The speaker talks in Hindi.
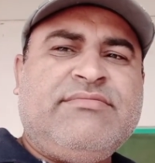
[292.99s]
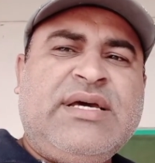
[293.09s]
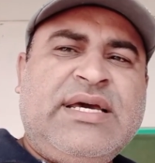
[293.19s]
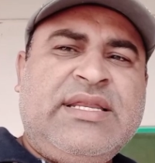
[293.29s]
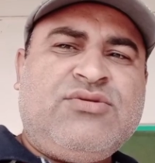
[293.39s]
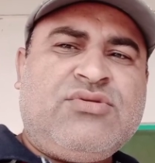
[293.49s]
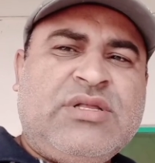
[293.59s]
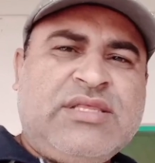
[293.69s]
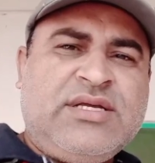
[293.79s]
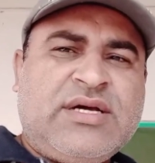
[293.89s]
मैंने तो
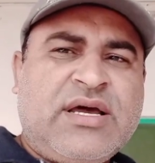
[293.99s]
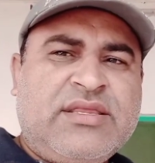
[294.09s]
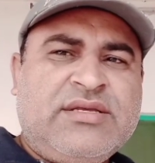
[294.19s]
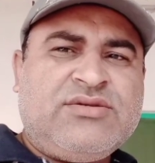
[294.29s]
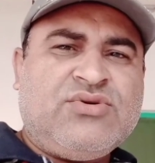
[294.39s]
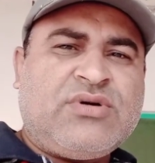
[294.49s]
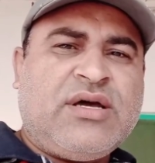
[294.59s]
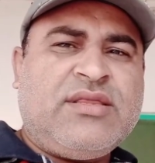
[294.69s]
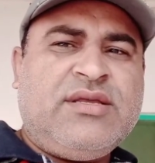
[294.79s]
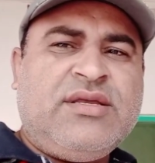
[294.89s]
गलती कर दी सो
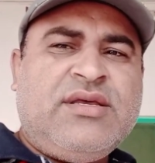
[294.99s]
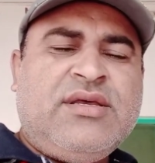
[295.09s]
कर दी